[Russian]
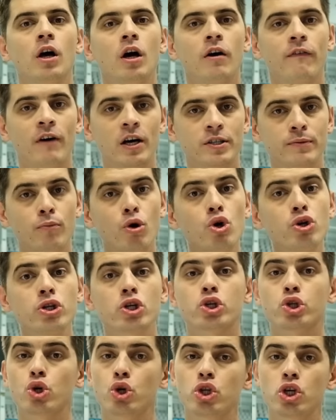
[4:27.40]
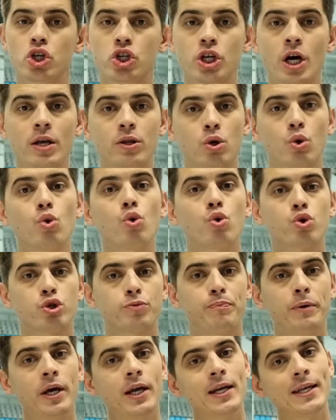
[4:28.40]
Возможно, что держать руку
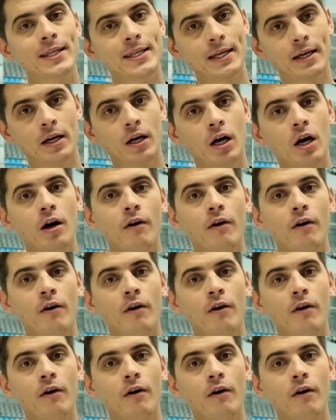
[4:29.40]
спереди